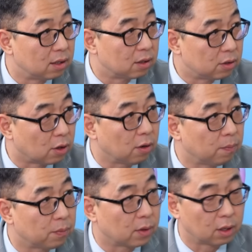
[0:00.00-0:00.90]
그죠?
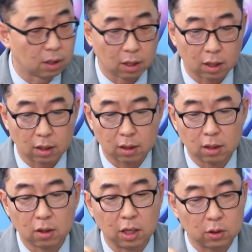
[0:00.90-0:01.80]
네. 예.
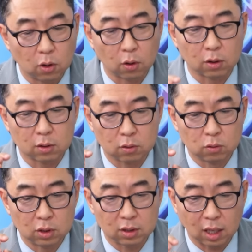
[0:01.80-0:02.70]
그래서
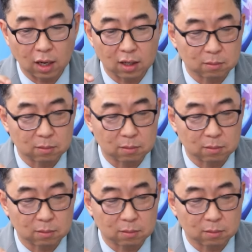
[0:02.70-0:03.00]
주식은 사랑하지